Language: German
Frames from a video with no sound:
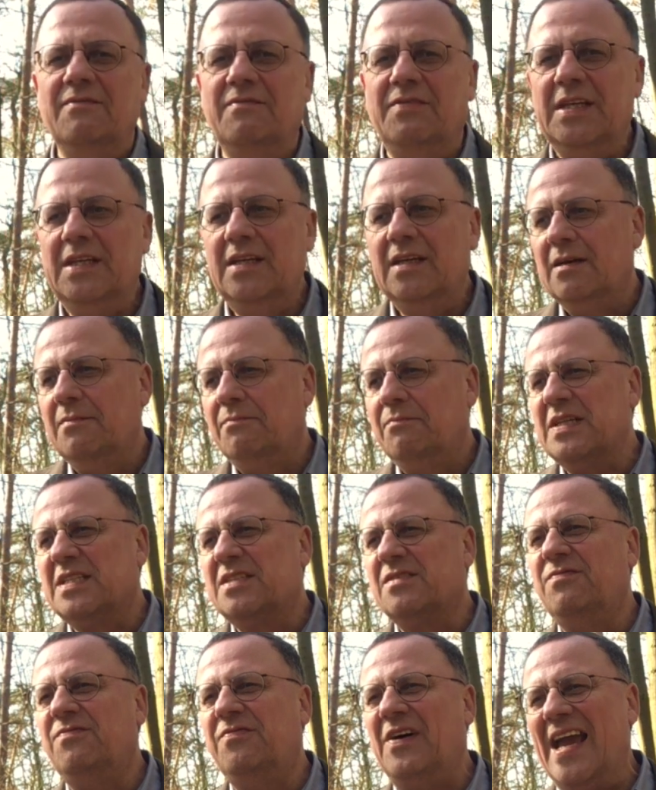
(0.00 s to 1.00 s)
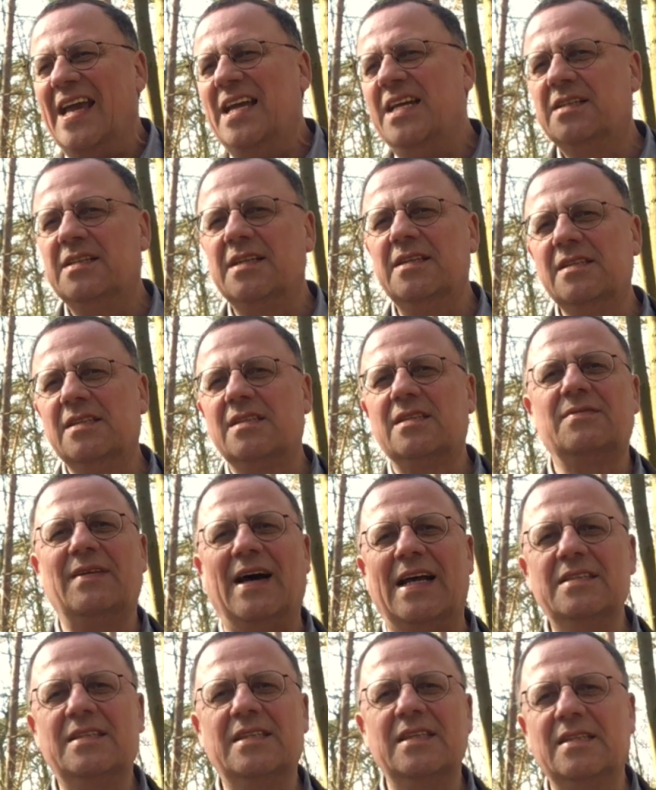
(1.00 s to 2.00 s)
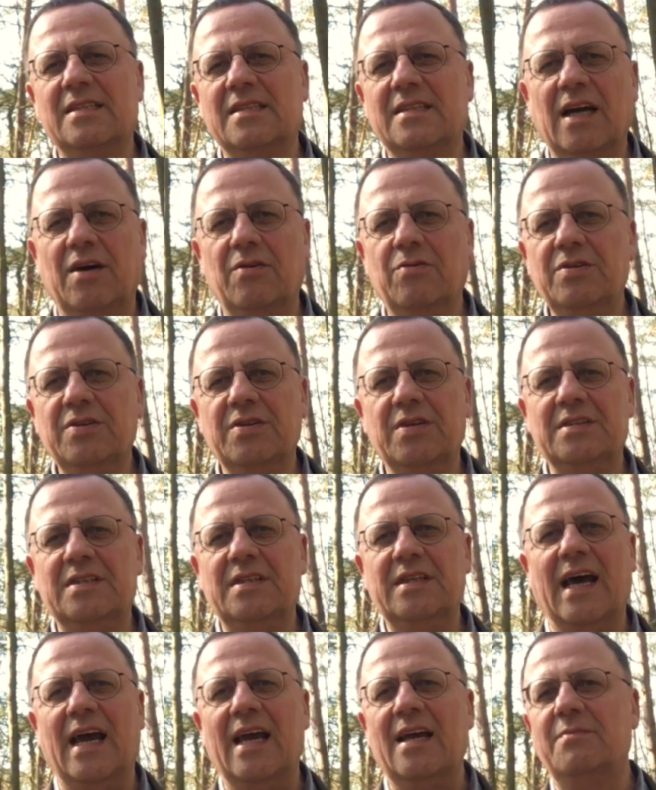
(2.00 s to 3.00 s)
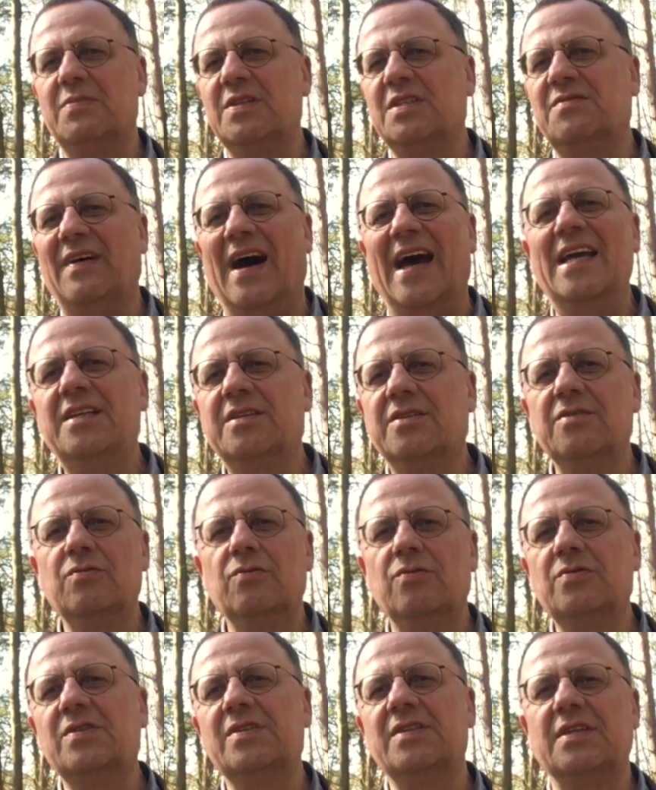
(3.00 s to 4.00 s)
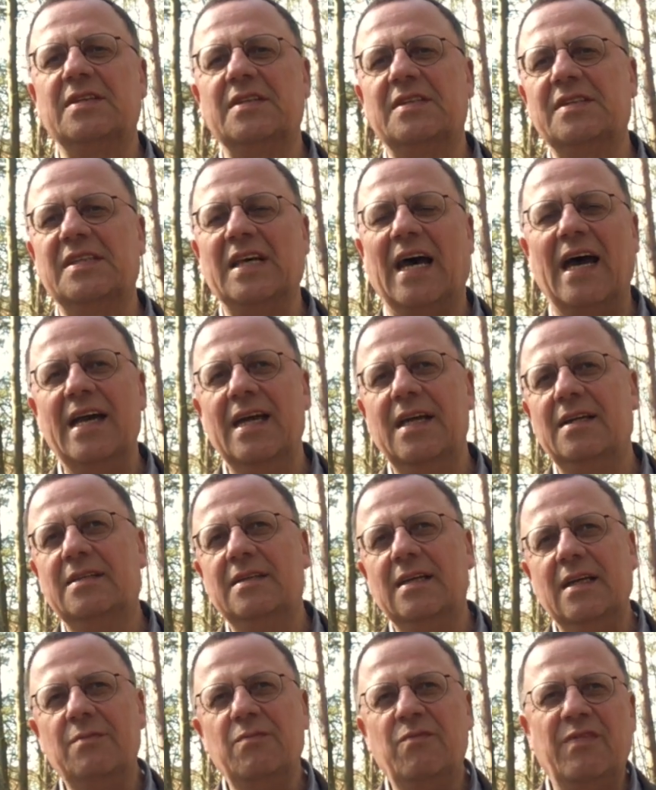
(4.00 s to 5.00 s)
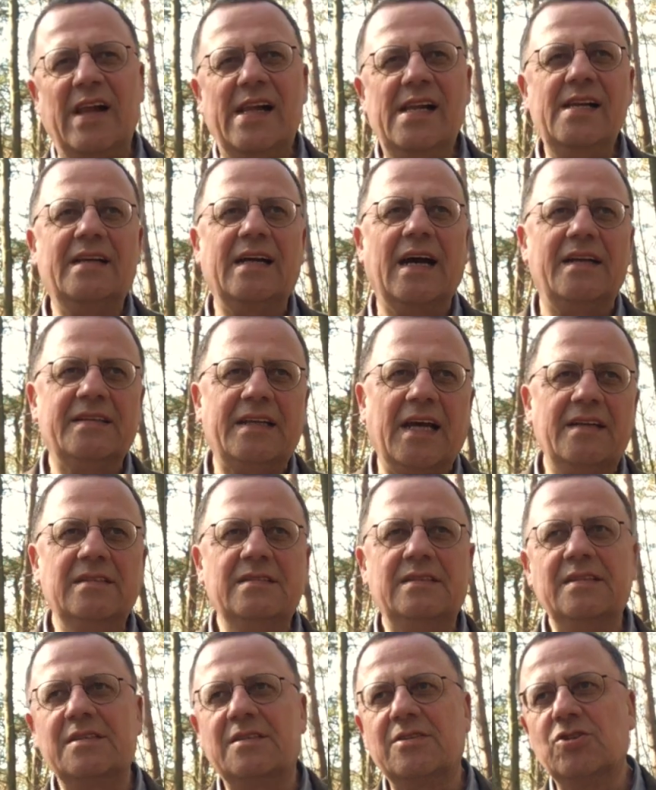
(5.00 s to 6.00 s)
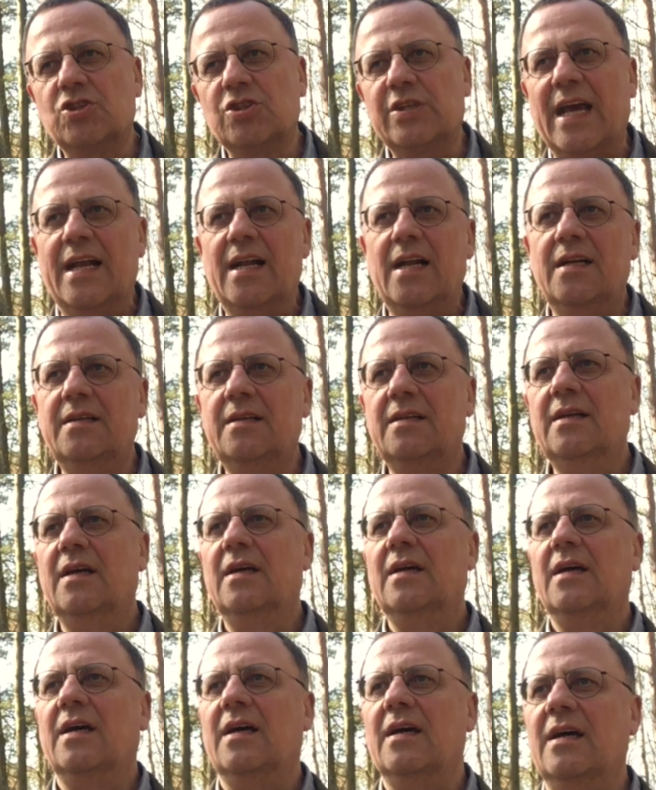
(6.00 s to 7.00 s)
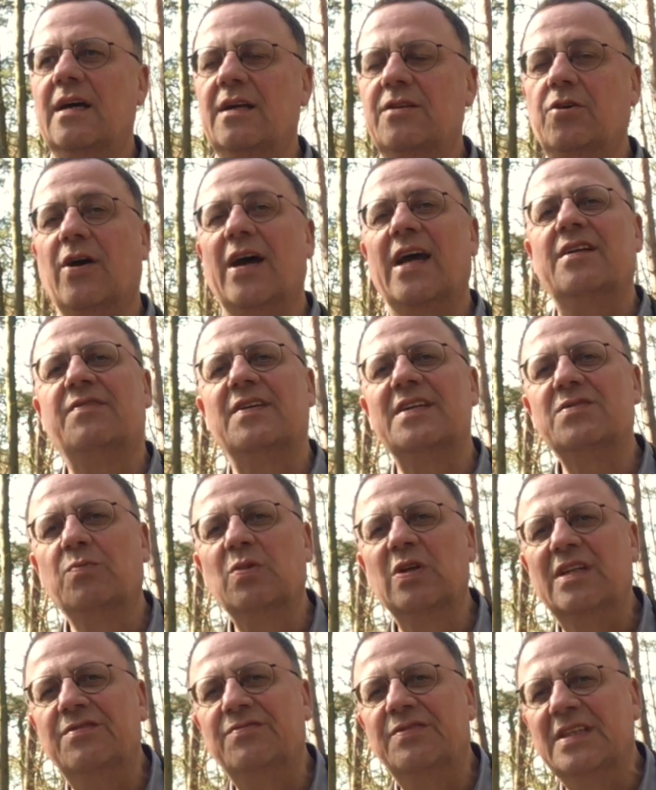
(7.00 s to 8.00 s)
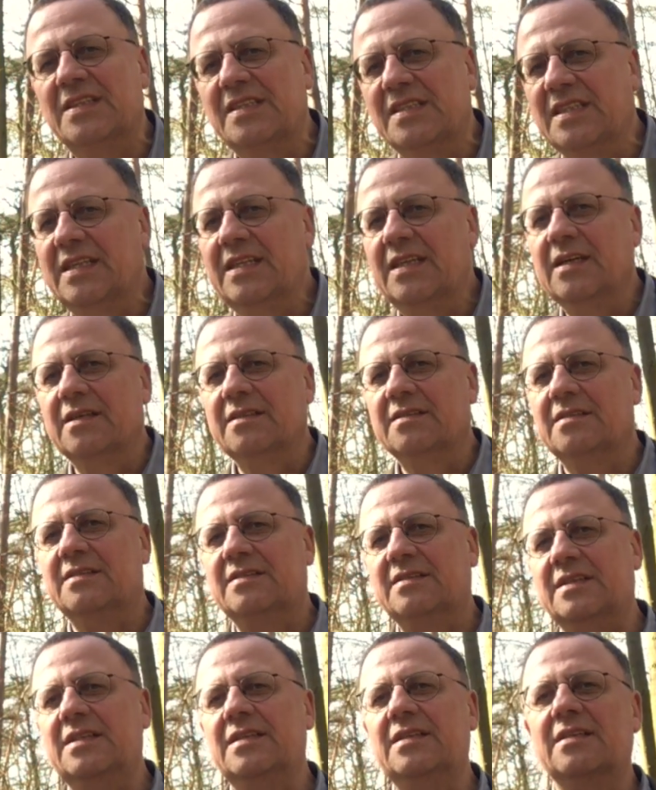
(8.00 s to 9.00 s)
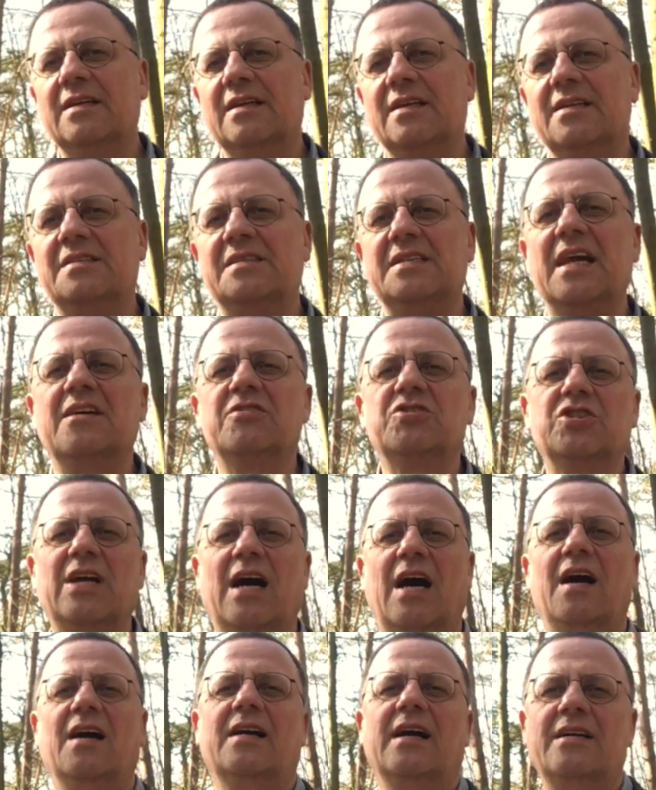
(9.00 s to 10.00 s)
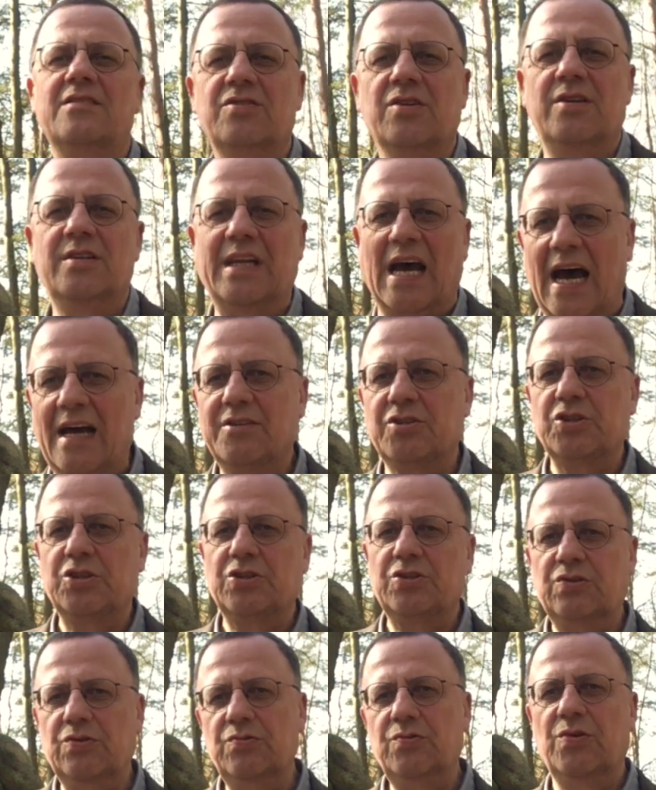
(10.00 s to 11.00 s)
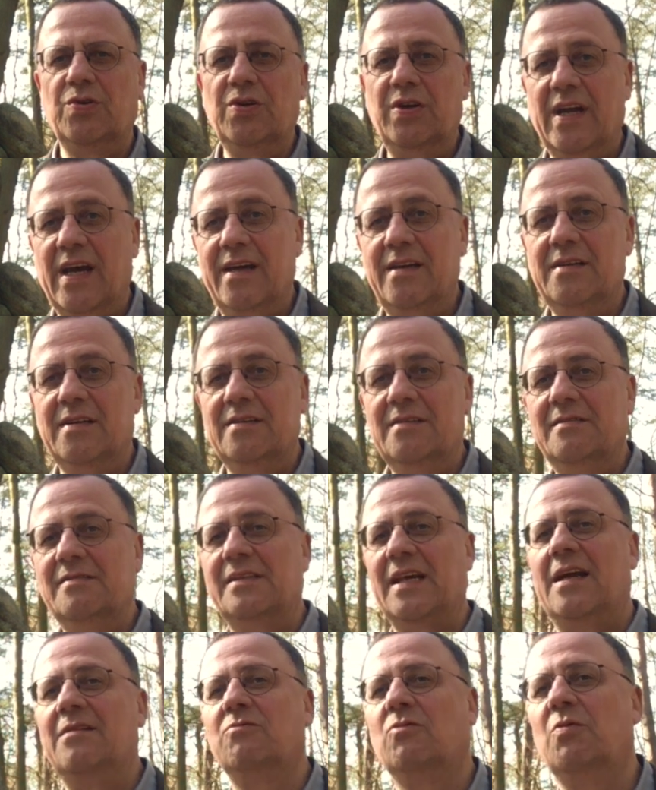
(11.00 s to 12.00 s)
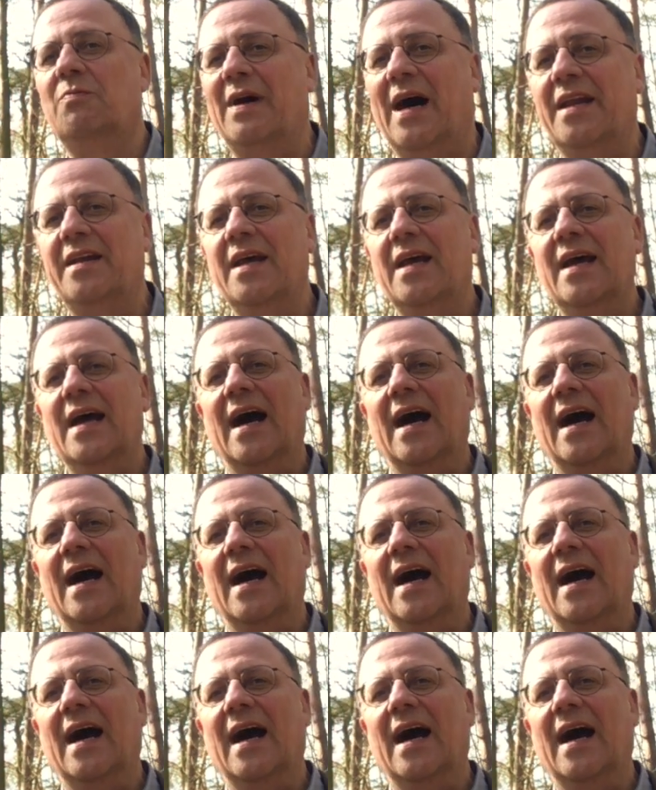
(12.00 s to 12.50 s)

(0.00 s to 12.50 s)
wie bis weit ins 20. Jahrhundert hinein, bis weit in unsere Zeit, im Welk hat dann diese Stellen äh, doch etwas modifiziert, die äh, sehr stark an soldatische Tugenden erinnern in seinem Roman.